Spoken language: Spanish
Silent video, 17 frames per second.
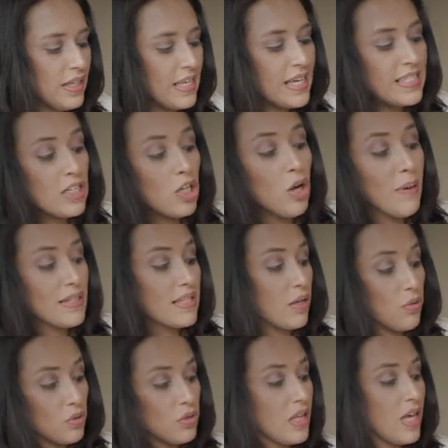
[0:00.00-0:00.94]
y así lo vas
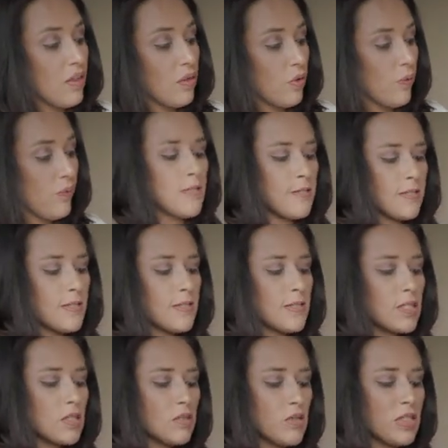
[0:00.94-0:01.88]
ajustando.
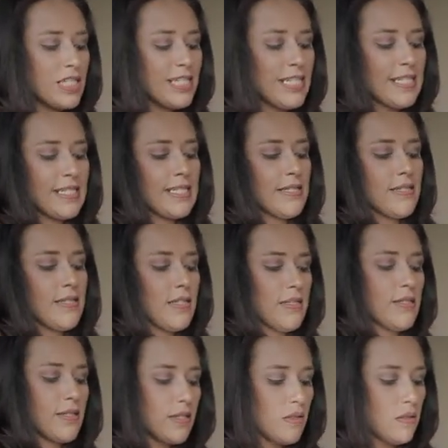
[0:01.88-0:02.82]
Con
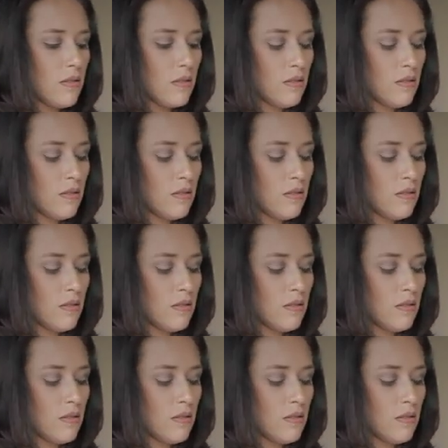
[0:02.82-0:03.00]
delicadeza.